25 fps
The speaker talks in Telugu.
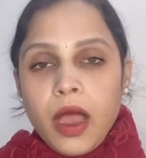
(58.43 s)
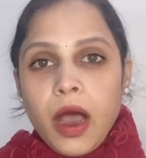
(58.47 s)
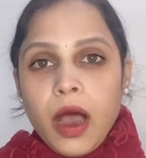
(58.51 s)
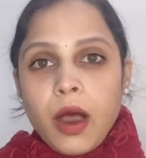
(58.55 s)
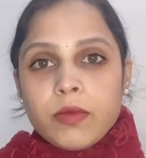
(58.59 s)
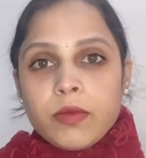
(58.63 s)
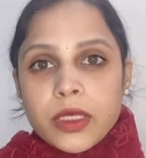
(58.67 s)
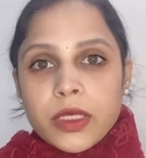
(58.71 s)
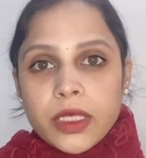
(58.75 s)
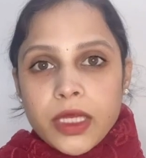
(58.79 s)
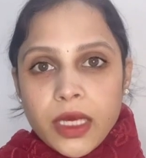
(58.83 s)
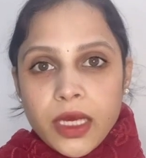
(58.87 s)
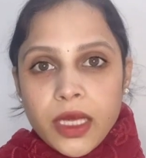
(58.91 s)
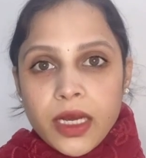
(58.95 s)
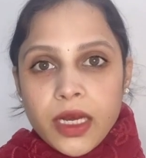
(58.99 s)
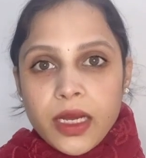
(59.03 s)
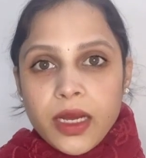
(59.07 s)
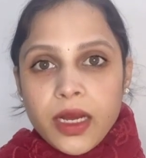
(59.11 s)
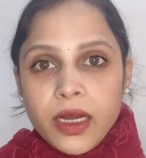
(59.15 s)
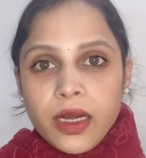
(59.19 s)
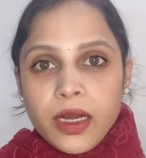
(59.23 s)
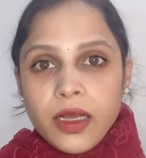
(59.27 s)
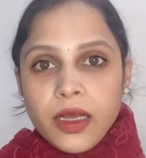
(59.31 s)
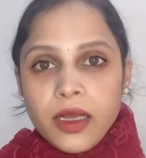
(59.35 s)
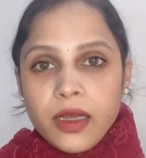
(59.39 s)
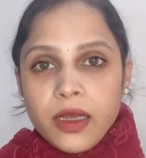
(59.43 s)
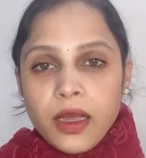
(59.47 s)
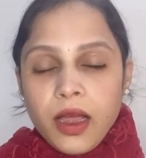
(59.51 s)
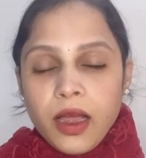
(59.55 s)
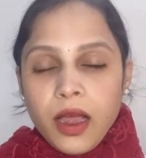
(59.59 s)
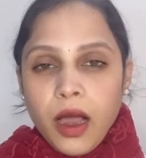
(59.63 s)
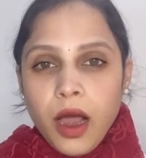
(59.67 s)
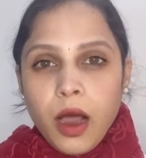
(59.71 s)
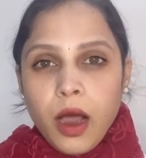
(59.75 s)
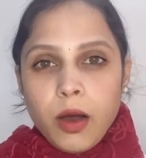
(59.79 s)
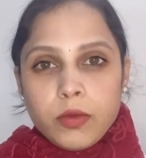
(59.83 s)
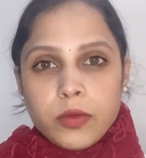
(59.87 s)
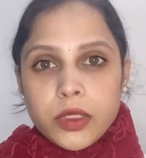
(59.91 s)
హంస దగ్గరికి వెళ్ళి
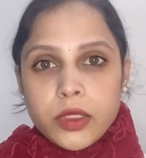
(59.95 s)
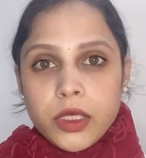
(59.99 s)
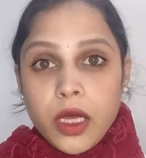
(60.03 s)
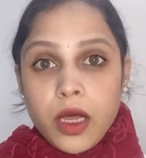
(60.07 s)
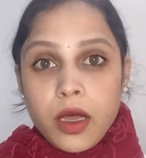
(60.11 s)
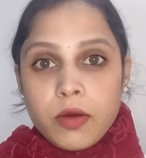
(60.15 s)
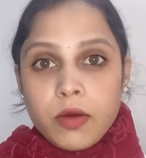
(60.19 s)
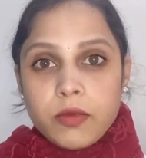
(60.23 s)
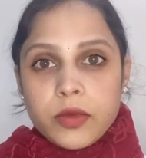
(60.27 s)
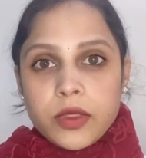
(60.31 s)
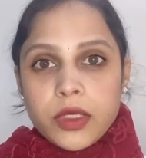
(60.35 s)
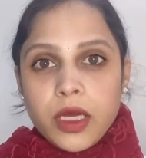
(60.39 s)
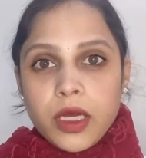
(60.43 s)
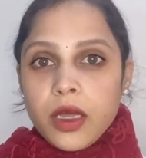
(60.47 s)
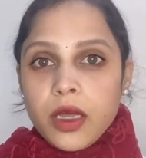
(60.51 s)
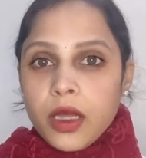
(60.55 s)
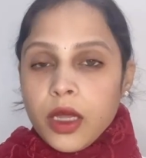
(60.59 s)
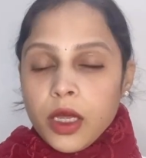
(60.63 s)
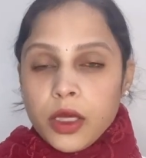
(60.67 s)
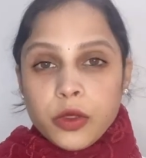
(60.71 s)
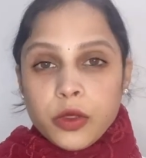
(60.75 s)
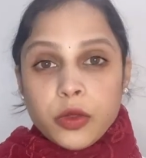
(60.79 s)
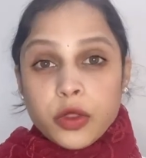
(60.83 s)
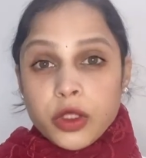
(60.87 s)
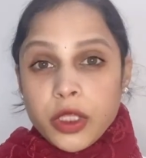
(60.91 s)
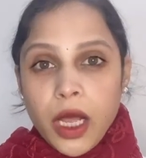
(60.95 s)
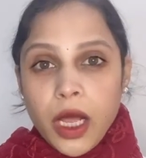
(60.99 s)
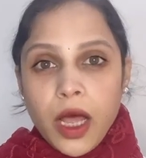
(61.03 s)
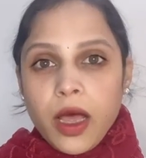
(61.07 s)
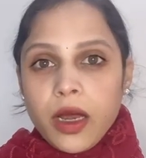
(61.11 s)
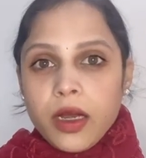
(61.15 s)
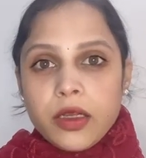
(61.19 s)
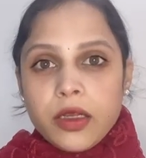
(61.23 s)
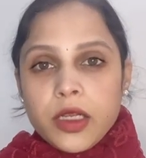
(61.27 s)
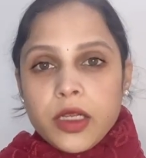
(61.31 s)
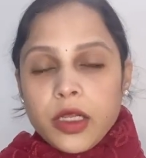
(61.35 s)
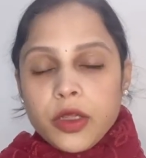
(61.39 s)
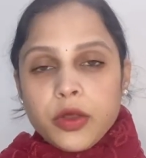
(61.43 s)
హంస హంస నువ్వు
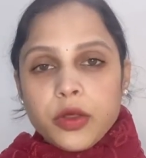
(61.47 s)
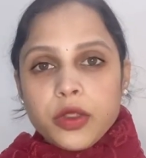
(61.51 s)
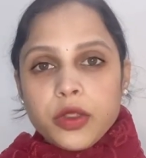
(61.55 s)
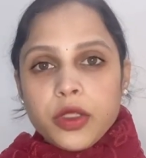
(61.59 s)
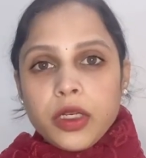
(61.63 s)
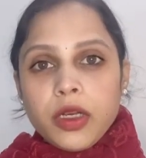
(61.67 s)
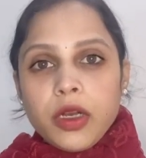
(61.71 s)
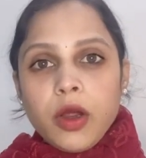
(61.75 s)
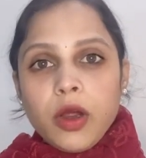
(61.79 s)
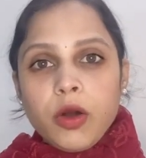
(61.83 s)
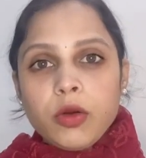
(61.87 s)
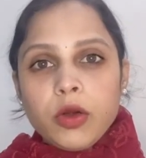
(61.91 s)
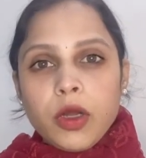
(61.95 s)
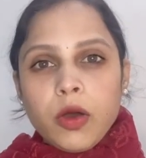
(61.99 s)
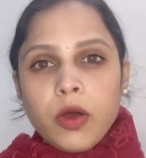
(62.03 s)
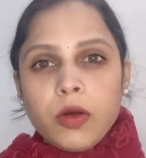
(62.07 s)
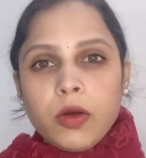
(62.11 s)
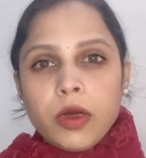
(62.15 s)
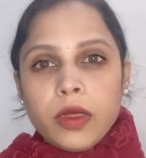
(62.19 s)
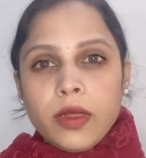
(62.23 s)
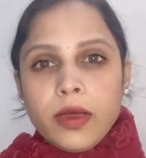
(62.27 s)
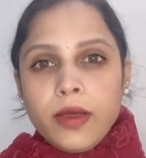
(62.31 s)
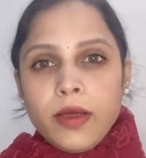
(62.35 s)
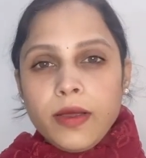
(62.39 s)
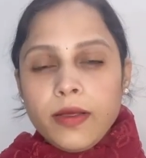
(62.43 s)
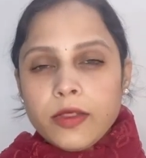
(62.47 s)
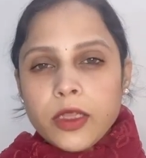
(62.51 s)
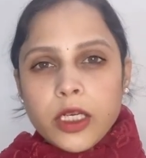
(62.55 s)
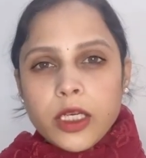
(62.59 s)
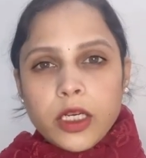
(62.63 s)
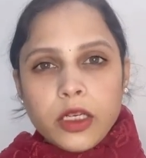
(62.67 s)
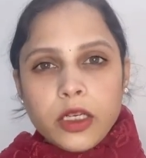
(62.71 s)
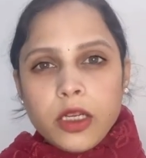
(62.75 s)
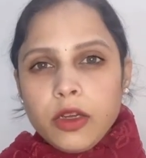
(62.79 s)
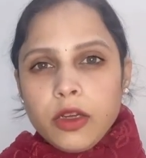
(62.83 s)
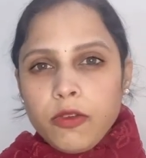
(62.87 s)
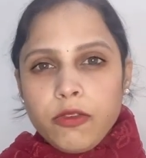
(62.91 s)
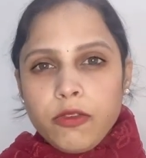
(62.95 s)
చాలా సంతోషంగా ఉంటావు కదా
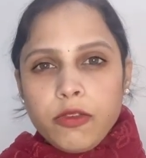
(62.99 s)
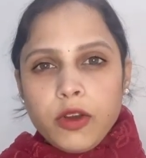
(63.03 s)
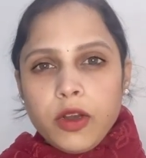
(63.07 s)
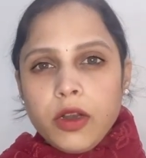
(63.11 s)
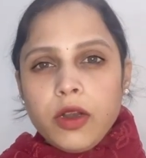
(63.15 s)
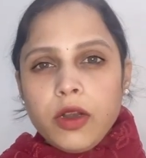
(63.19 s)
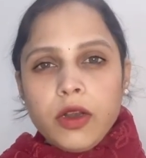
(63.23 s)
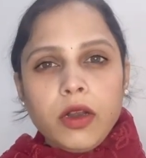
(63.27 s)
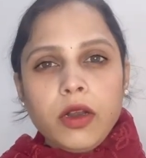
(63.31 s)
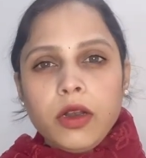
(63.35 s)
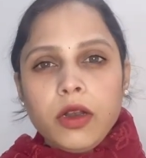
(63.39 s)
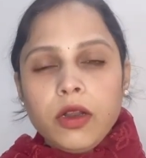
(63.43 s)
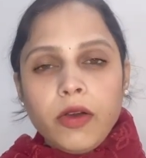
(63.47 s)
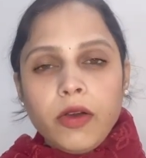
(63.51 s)
ఎందుకంటే నువ్వు ఫుల్